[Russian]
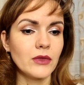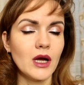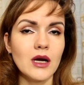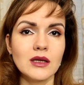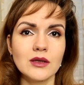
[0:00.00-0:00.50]

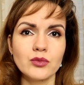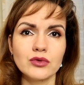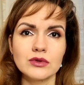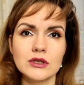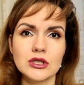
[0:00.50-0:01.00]
Как она
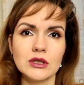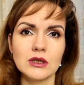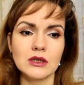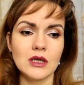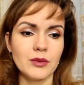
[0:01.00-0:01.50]
будет в
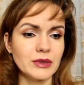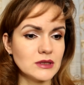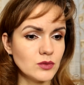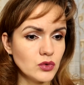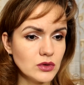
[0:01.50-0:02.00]
течение дня,
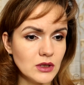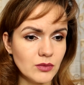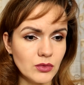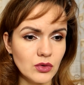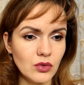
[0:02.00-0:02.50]

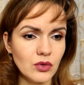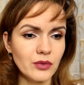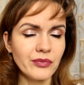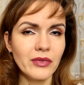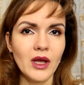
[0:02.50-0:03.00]
посмотрим,
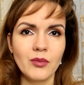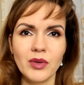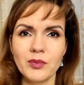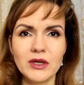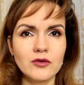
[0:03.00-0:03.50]
но
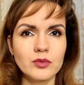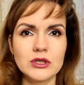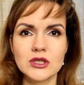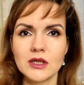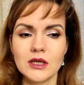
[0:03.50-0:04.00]
по первым
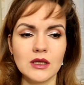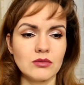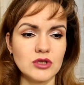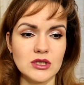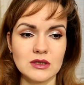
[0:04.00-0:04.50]

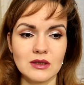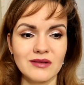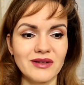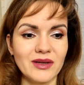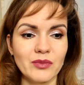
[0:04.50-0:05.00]
впечатлениям, честно
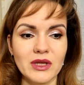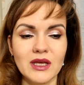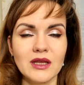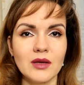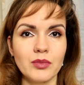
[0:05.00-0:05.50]
говоря,
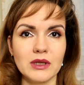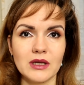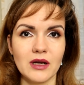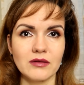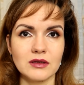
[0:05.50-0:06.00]
мне не
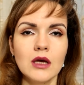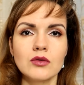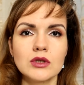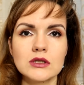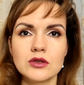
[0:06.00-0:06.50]
понравилось.
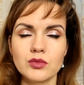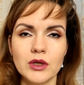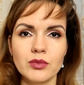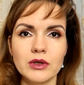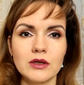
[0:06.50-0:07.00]
То если у
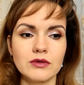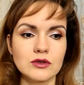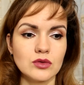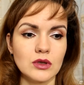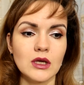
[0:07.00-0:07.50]
меня были
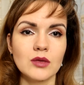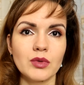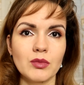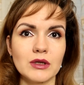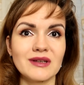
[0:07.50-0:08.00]
восторги от
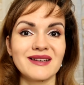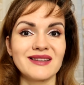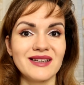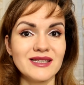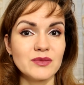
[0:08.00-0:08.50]
помад
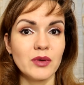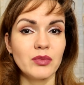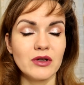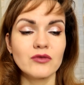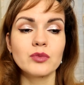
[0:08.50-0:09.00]
Катрис по
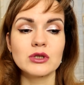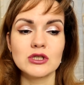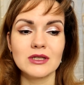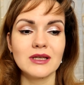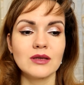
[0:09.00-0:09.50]
первым
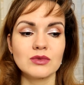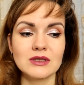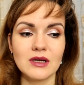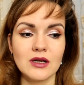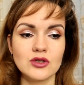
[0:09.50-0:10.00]
впечатлениям
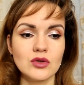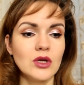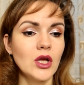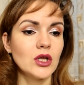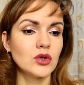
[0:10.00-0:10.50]
сразу,
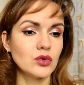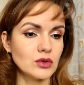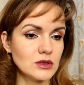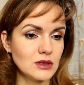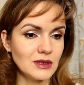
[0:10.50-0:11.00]

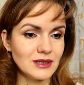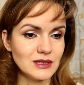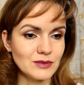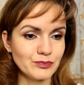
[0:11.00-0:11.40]
то здесь